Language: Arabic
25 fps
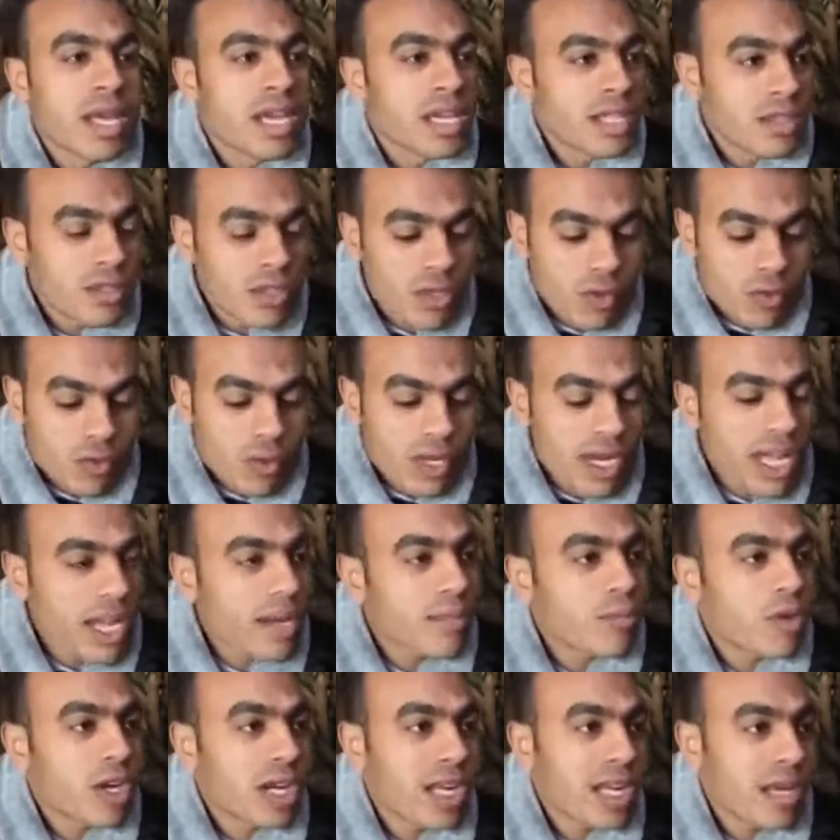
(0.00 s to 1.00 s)
دي كلها
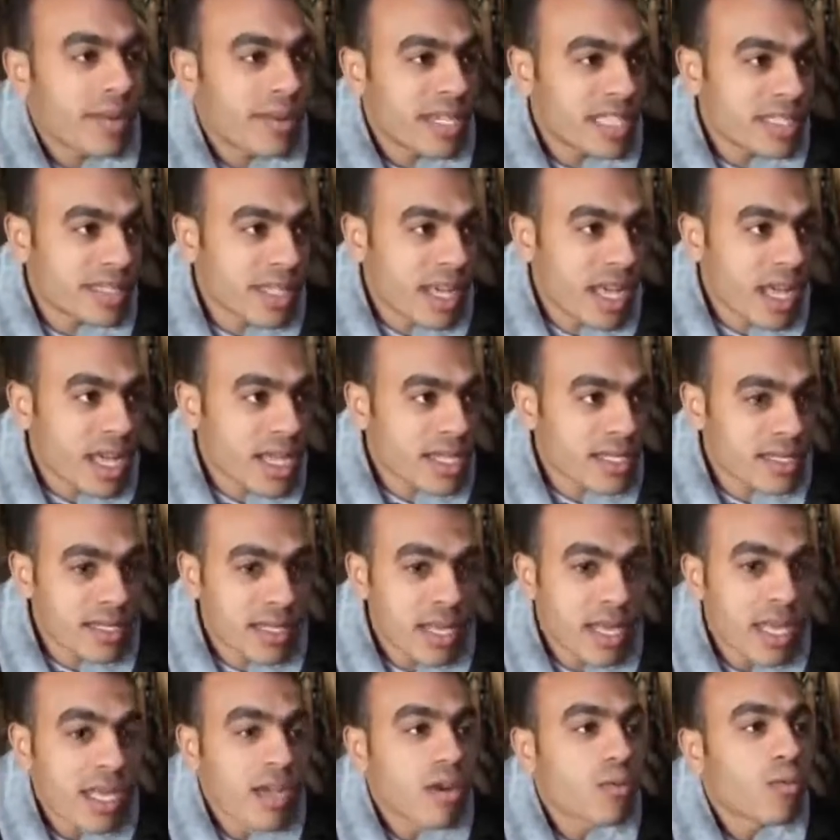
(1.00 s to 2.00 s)
مركبات نحاس
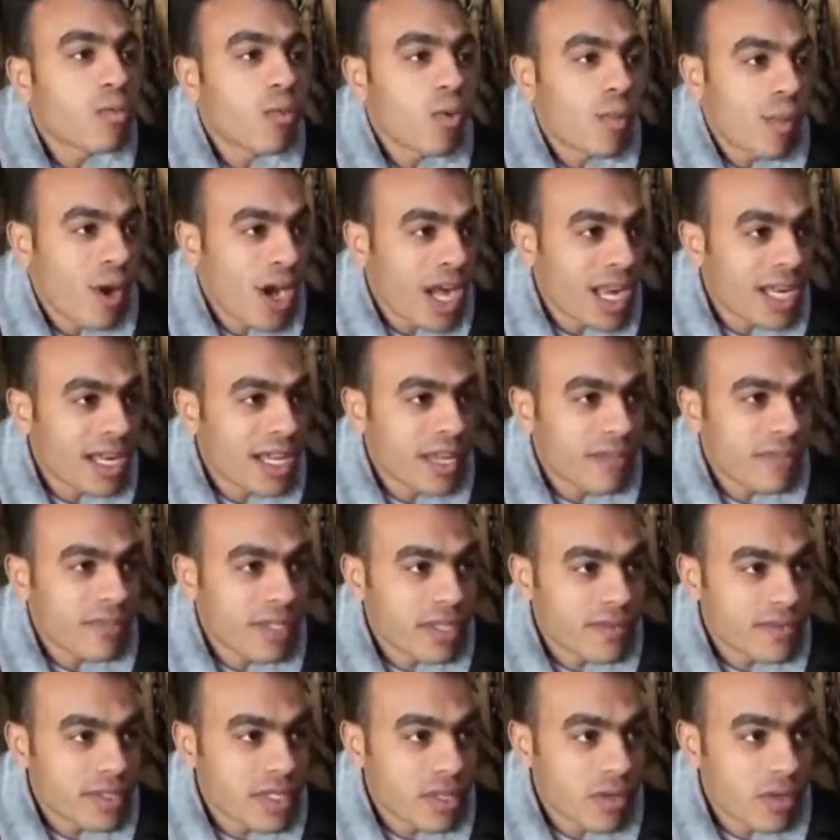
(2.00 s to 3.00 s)
ومعالجه في
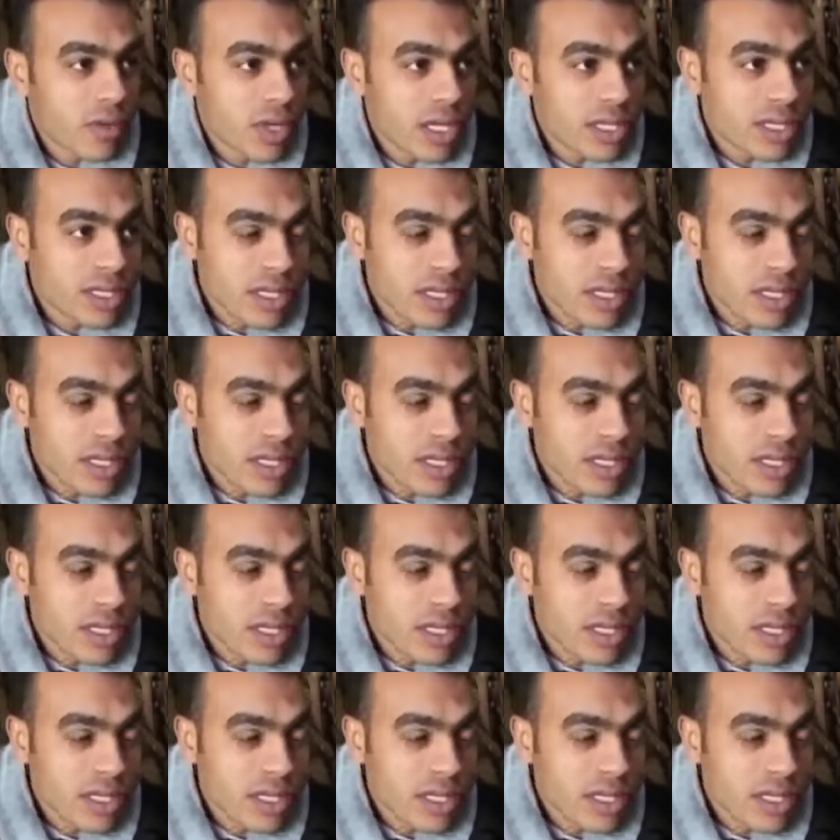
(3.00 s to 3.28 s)
نفس الوقت